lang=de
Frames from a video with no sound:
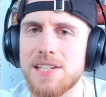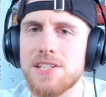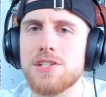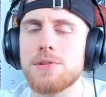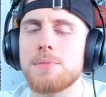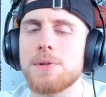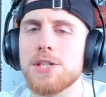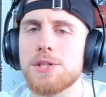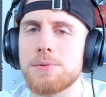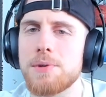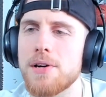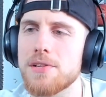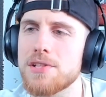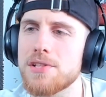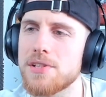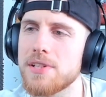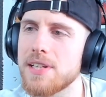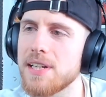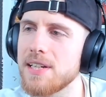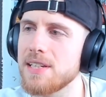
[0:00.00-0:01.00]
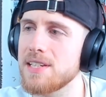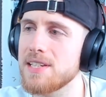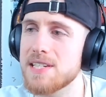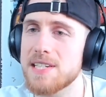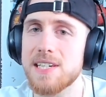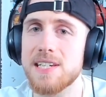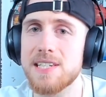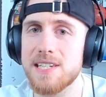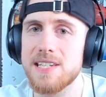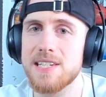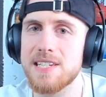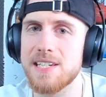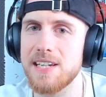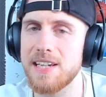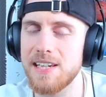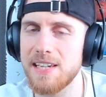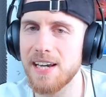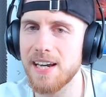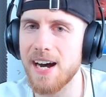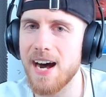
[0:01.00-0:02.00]
Das ist zum Beispiel auch so ein Ding. Die Sixers sind
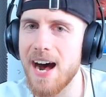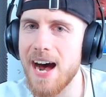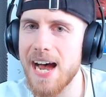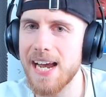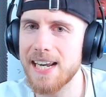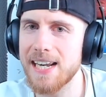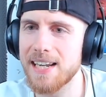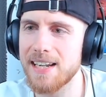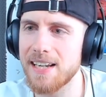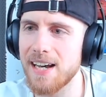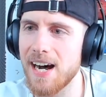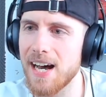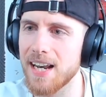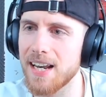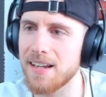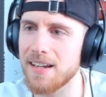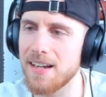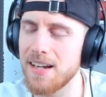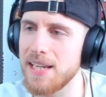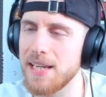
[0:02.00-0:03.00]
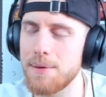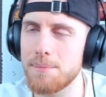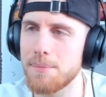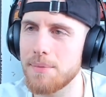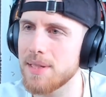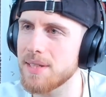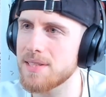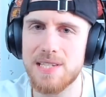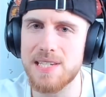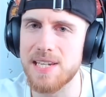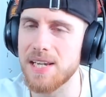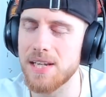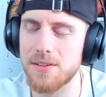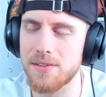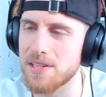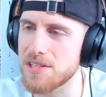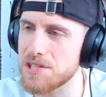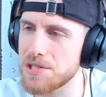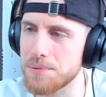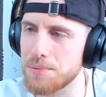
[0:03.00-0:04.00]
in ihrer eigenen Halle, liegen mit 10
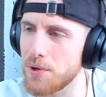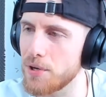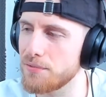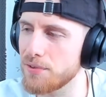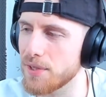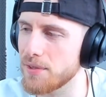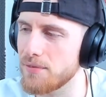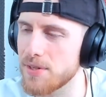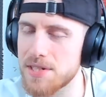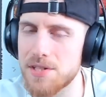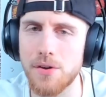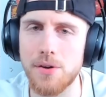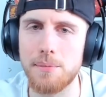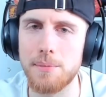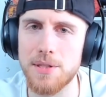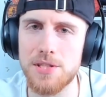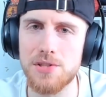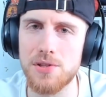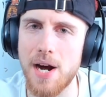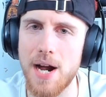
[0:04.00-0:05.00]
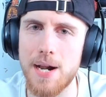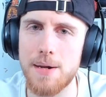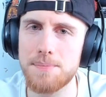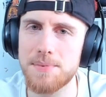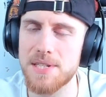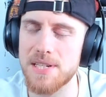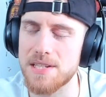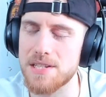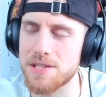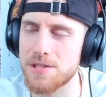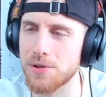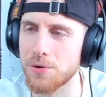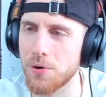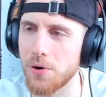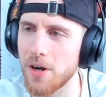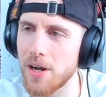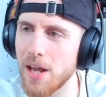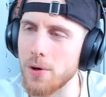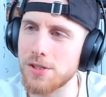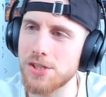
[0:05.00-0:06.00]
oder 12 oder was auch immer zur Halbzeit
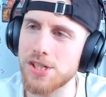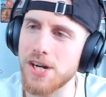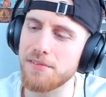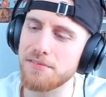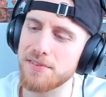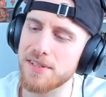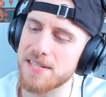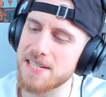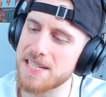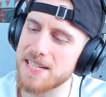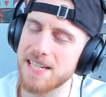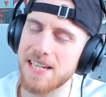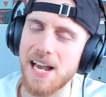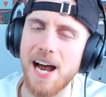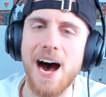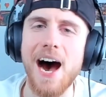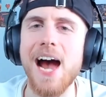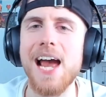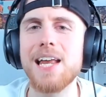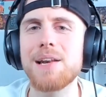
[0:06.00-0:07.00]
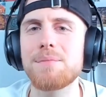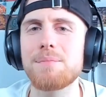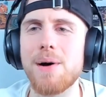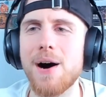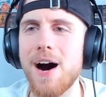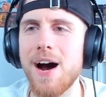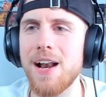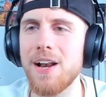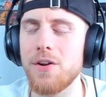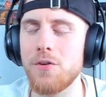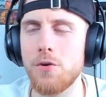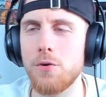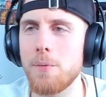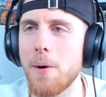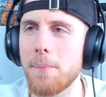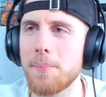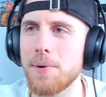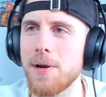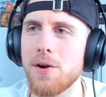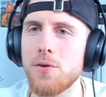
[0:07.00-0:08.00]
zurück und schaffen es nicht einmal,
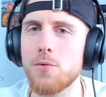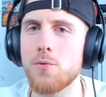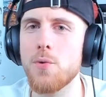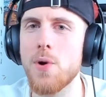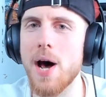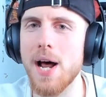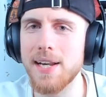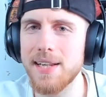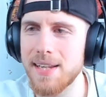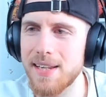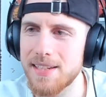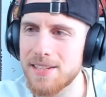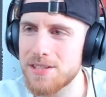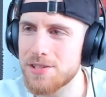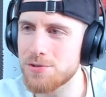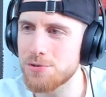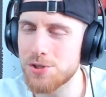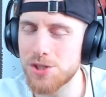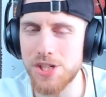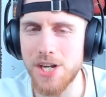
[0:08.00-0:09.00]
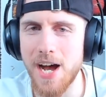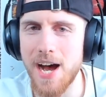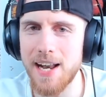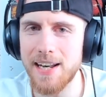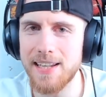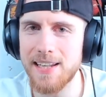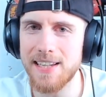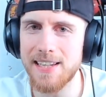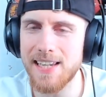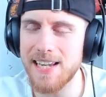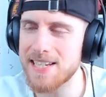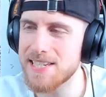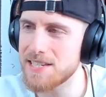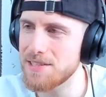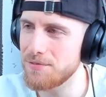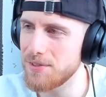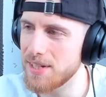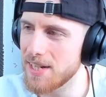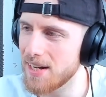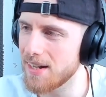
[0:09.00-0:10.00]
überhaupt einen Run zu starten, der
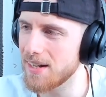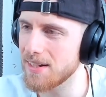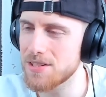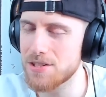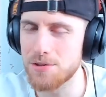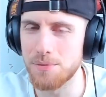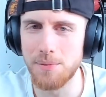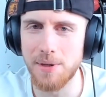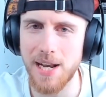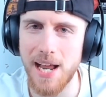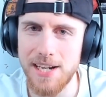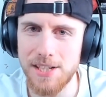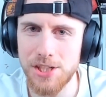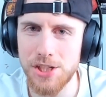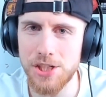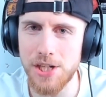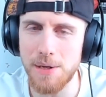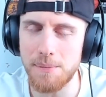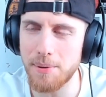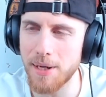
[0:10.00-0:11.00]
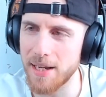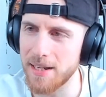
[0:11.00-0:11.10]
sie wieder zum Gleichstand